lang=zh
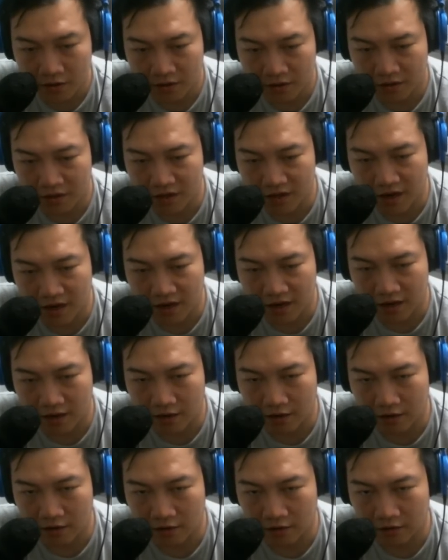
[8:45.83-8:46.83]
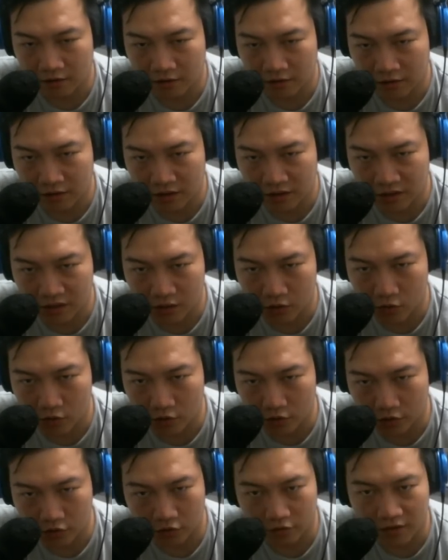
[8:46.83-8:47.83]
你可以第四
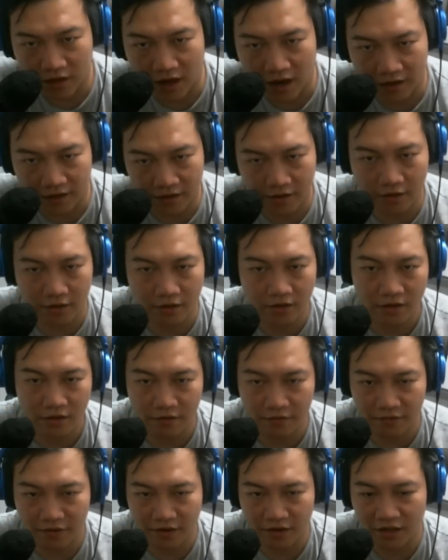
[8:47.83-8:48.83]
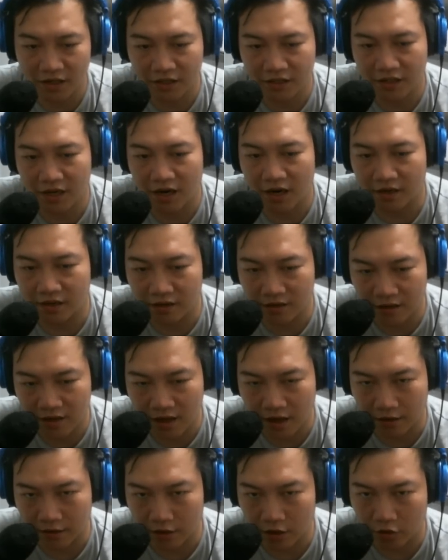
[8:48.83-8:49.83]
轮的时候打一个一费再加一个
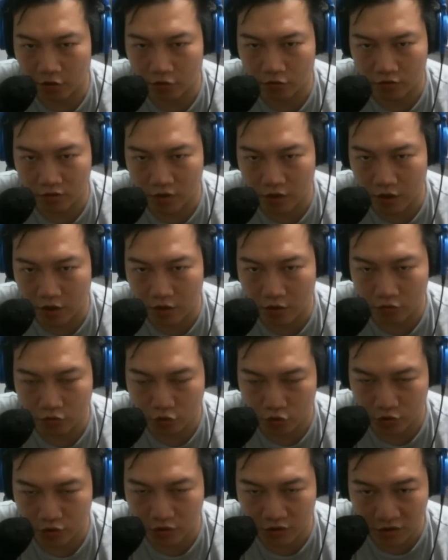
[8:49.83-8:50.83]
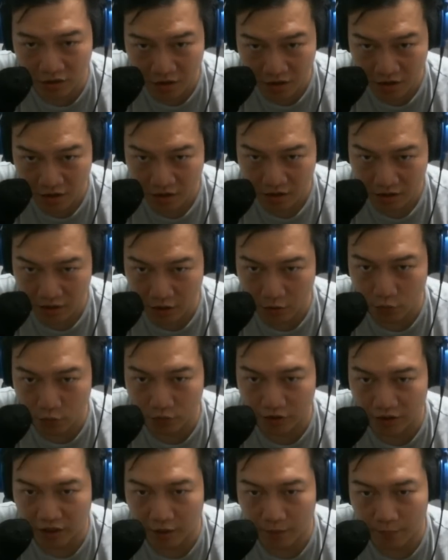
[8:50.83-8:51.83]
浪，然后更就是更
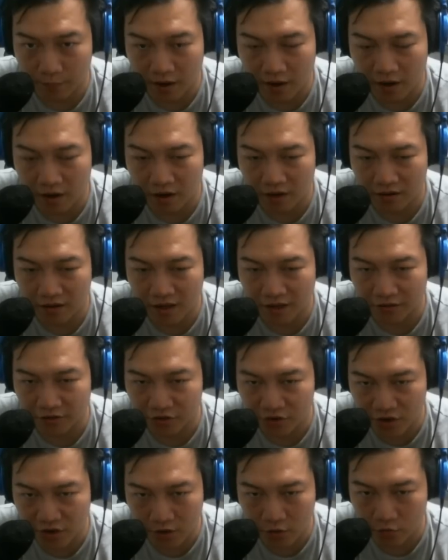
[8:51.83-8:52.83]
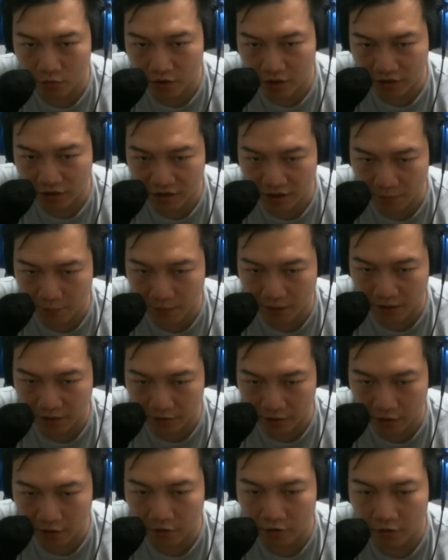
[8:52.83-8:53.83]
稳定的把浪的内陆给填满
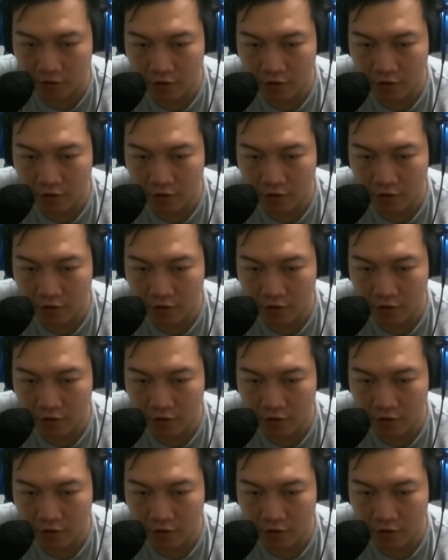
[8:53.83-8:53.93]
掉。